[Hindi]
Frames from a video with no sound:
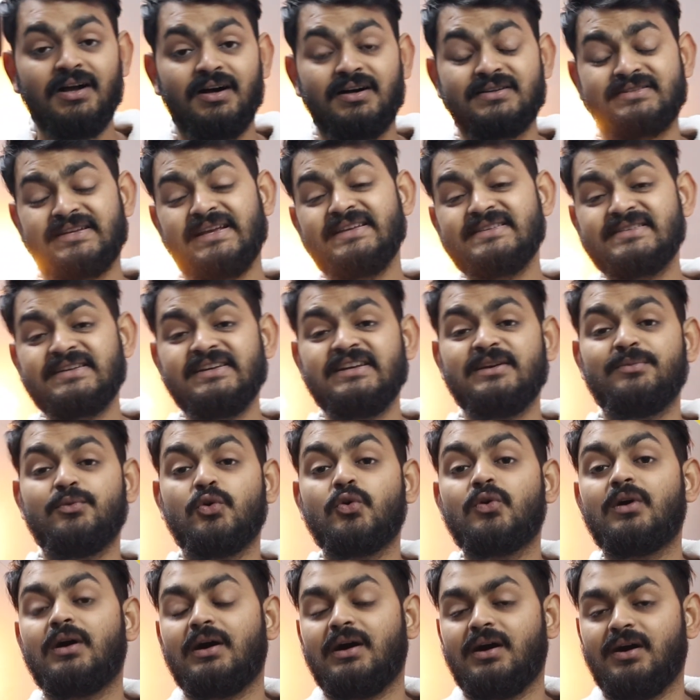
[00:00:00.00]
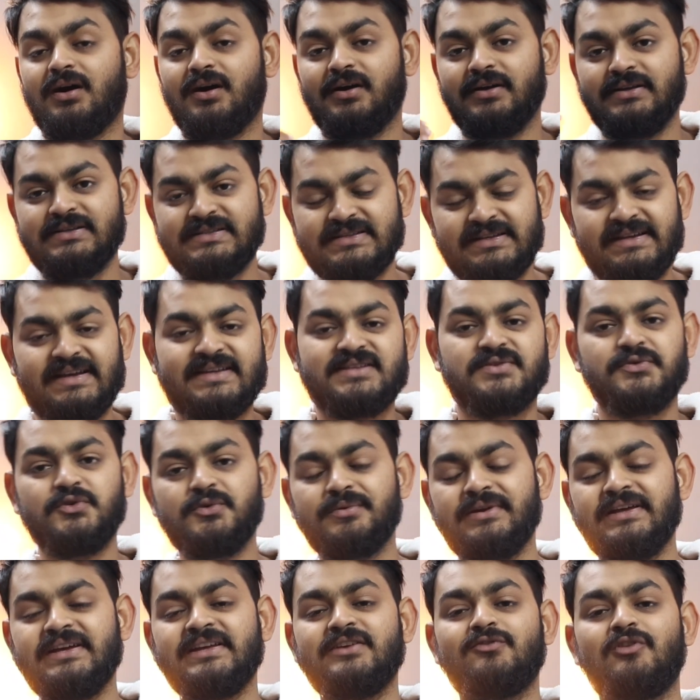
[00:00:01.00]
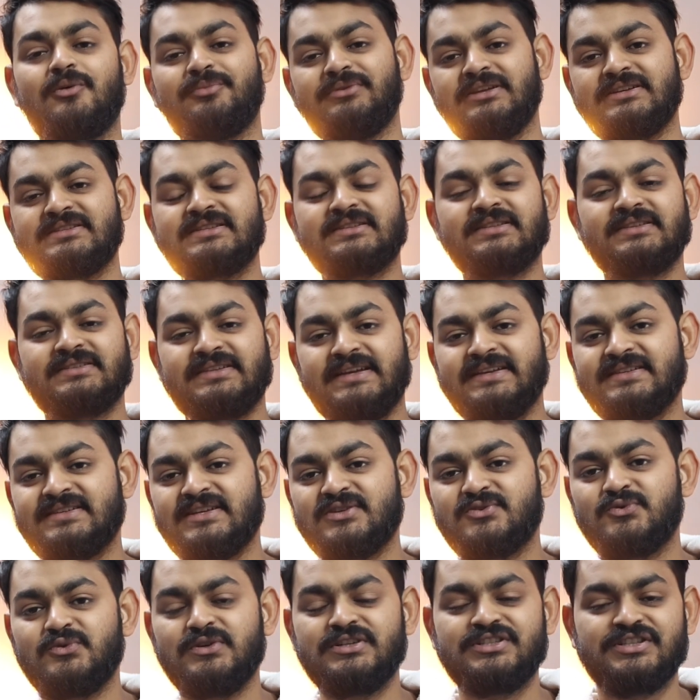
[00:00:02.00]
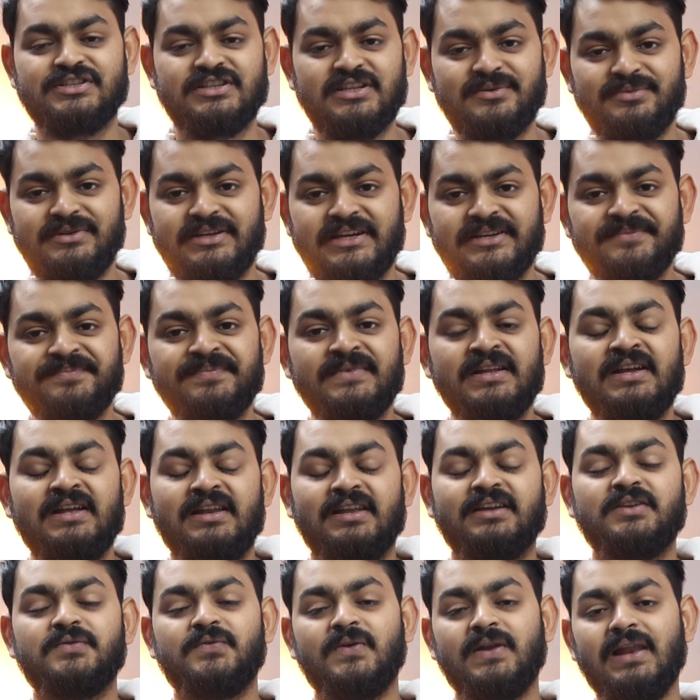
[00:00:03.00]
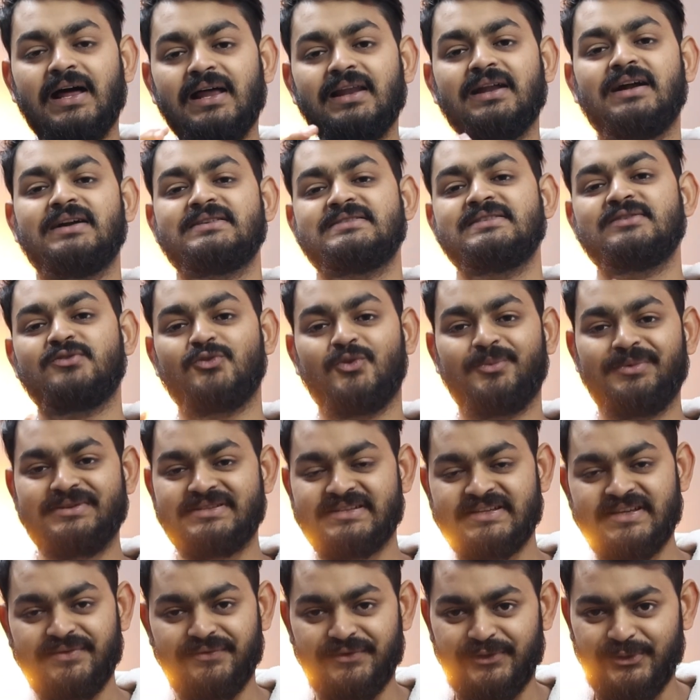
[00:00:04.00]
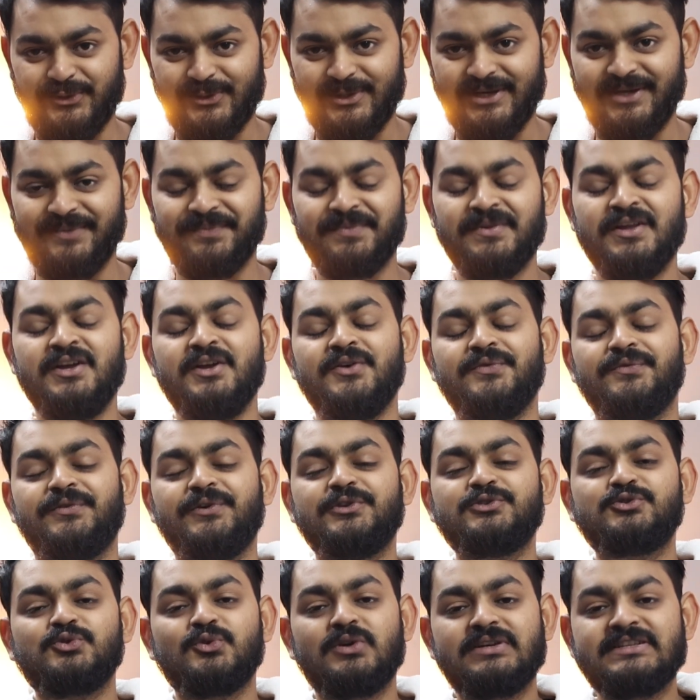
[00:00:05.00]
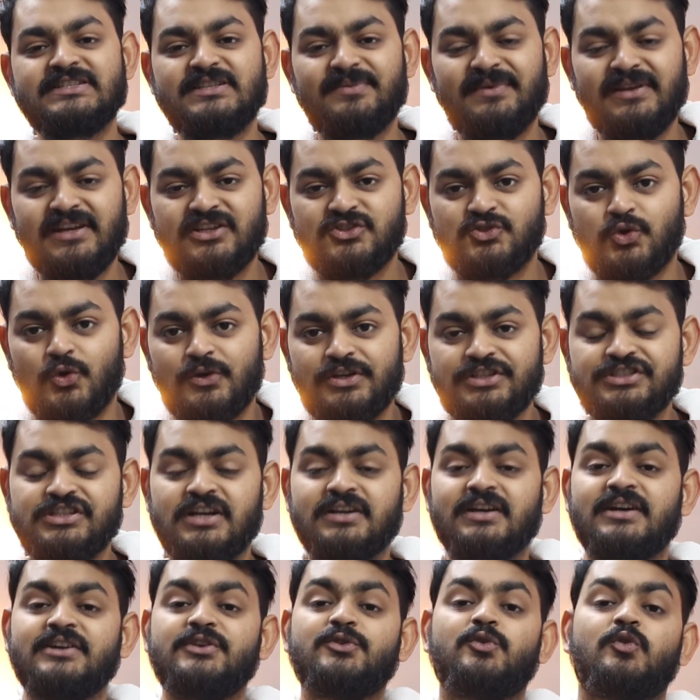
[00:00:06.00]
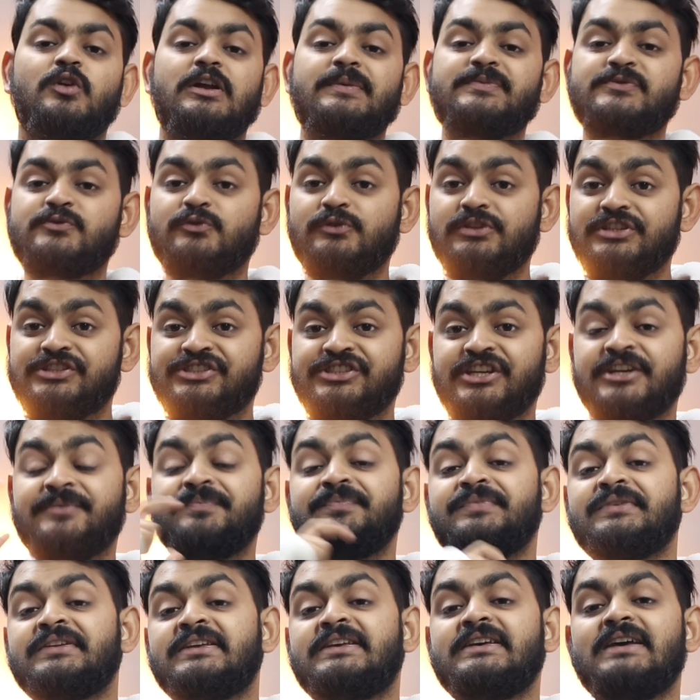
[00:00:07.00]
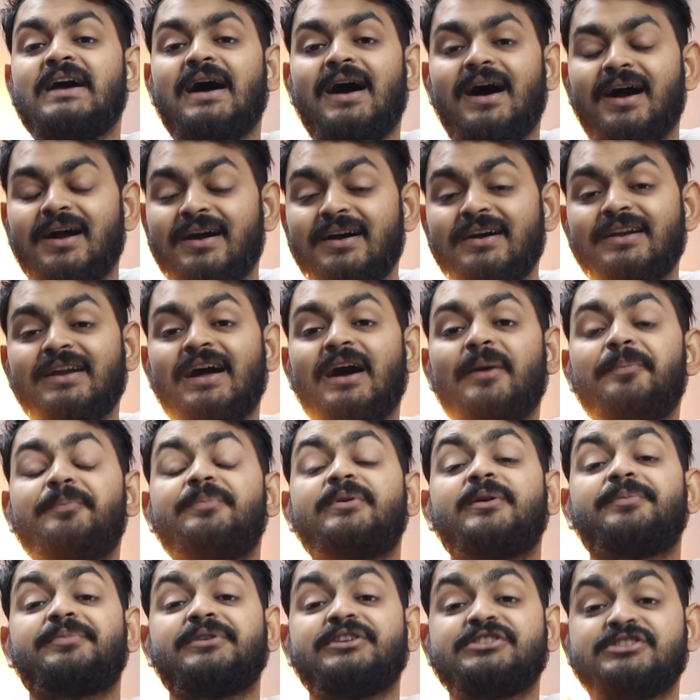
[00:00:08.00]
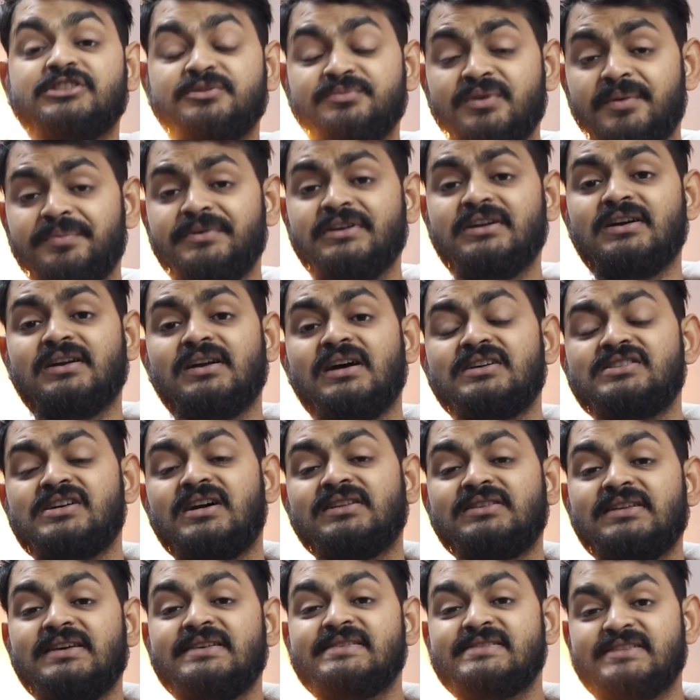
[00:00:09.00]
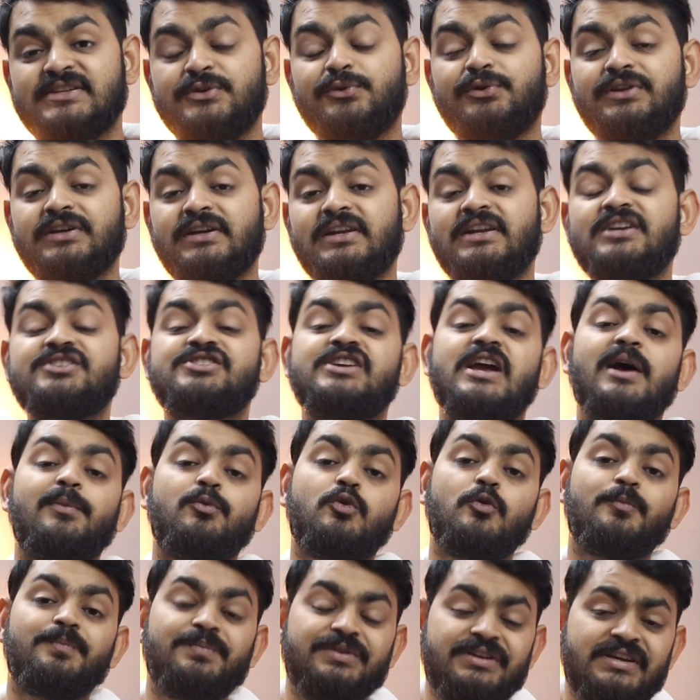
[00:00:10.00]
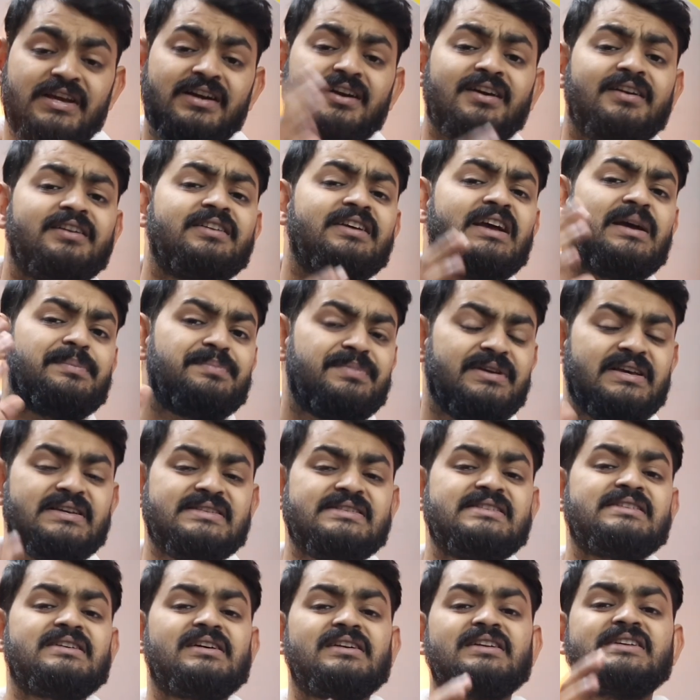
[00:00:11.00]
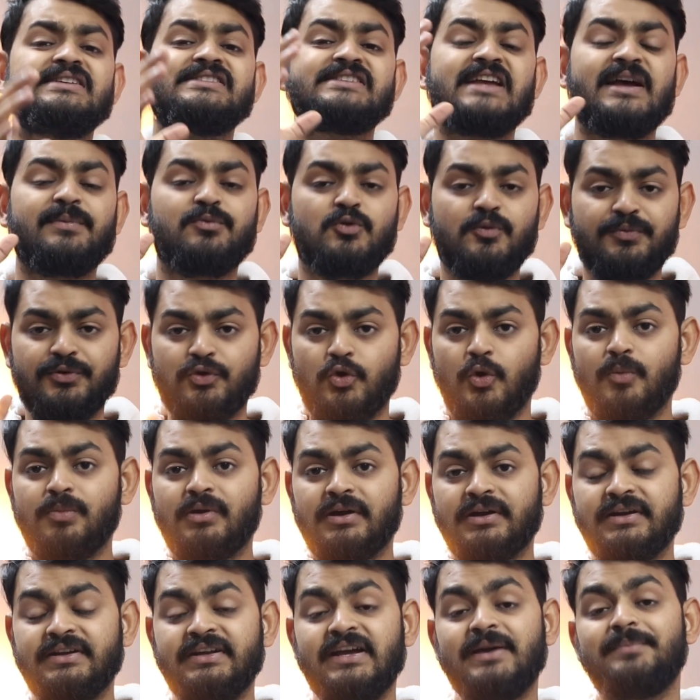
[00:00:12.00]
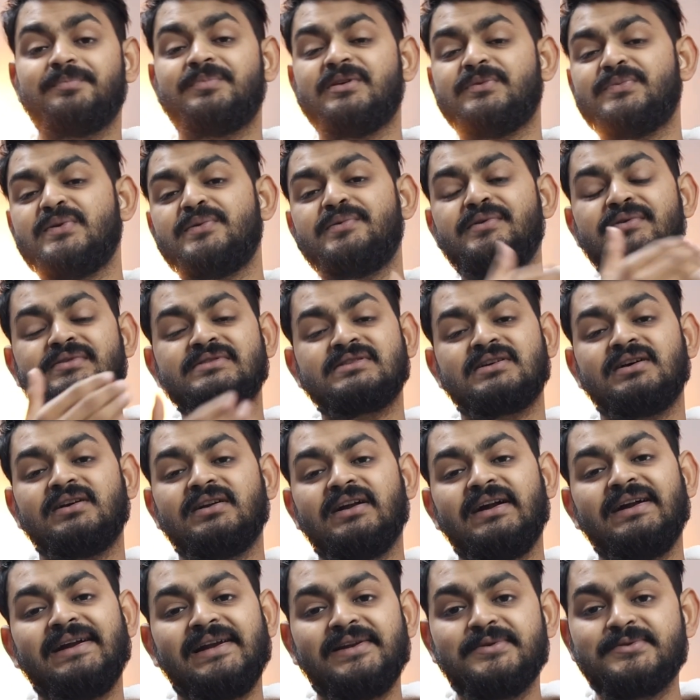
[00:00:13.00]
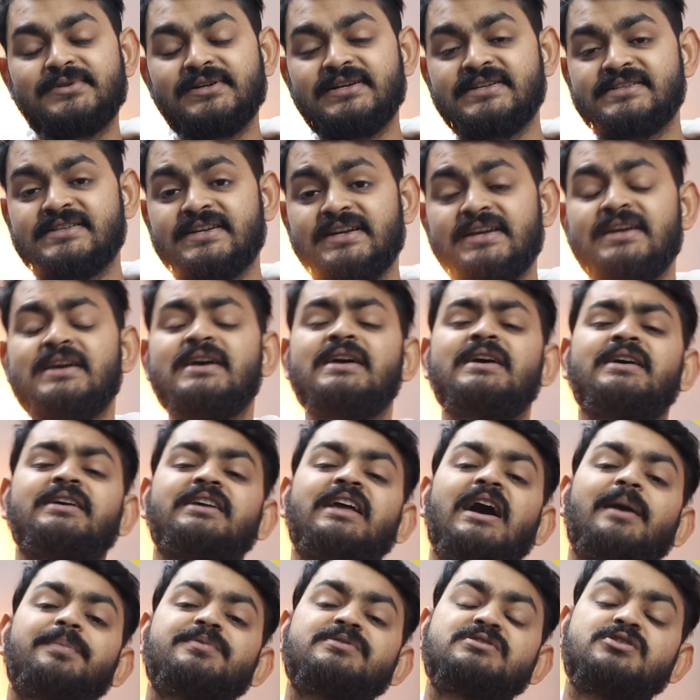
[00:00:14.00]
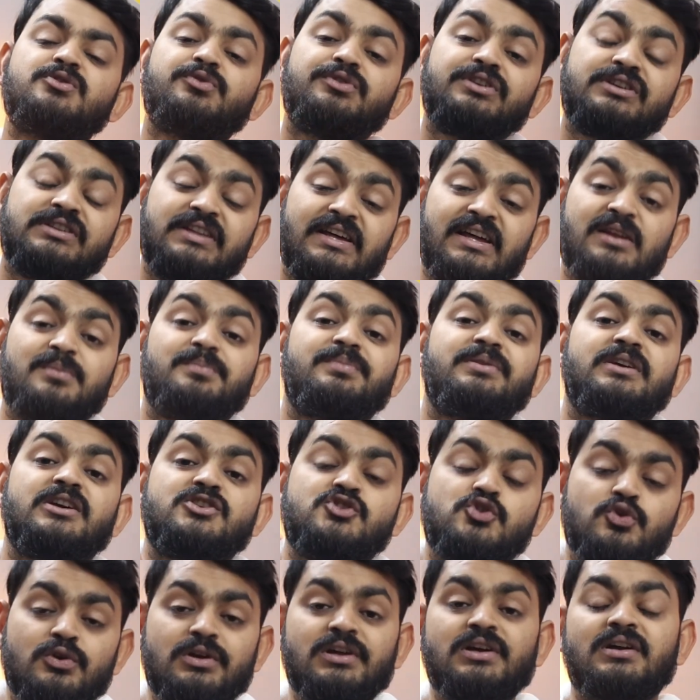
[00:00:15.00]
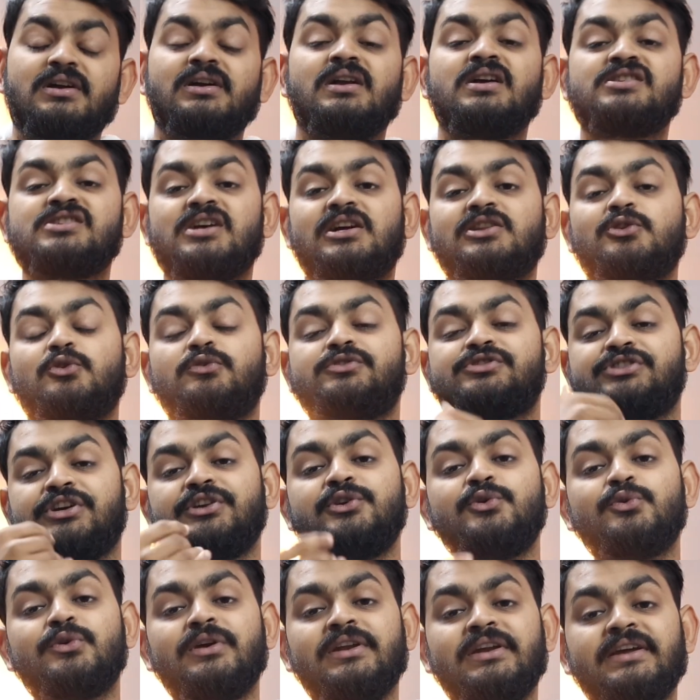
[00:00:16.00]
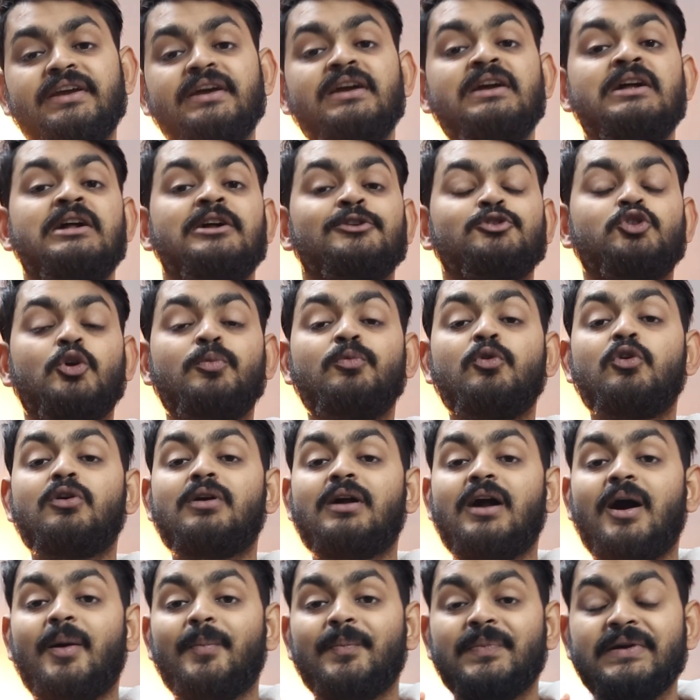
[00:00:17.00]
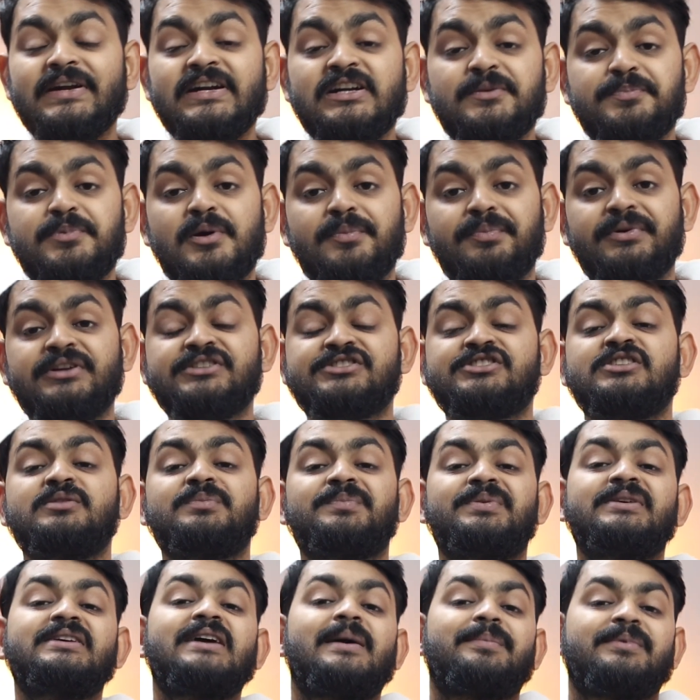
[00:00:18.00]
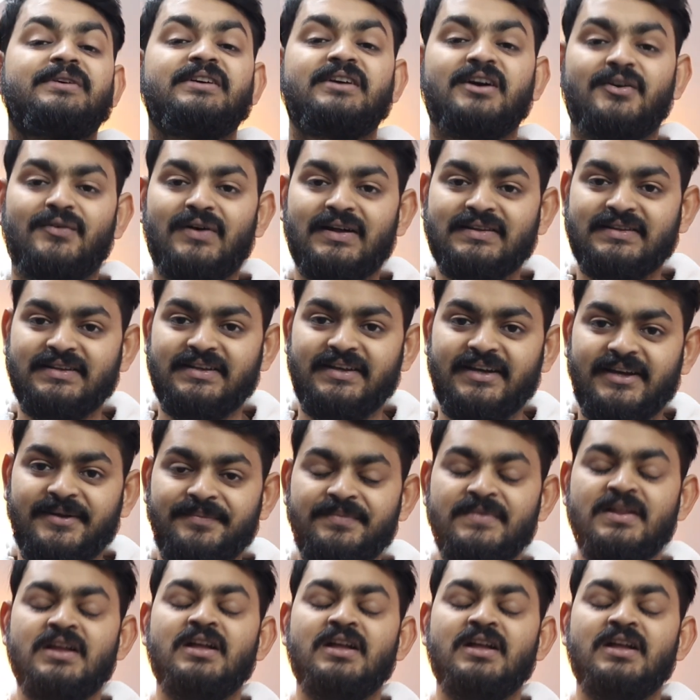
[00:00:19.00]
साइंस uh, के लिए हम लोग uh, इससे नेक्स्ट वीडियो बनाएंगे वो आप देख सकते हैं साइंस के स्टूडेंट जितने भी हैं लेकिन फिलहाल आर्ट्स एंड कॉमर्स की वीडियो है वीडियो शुरू करने से पहले एक छोटी जानकारी और आप सुन लीजिए कि अगर आप प्रिपरेशन भी अपनी करना चाहते हैं सी के लिए चाहे आपको बी करनी है बी करनी है चाहे आपको बी करनी है बी बी करना है डेली से या आप सी की तैयारी बी के लिए करना चाहते हो जे के लिए तो हम लोग कंप्लीट प्रिपरेशन भी आपकी करवाते हैं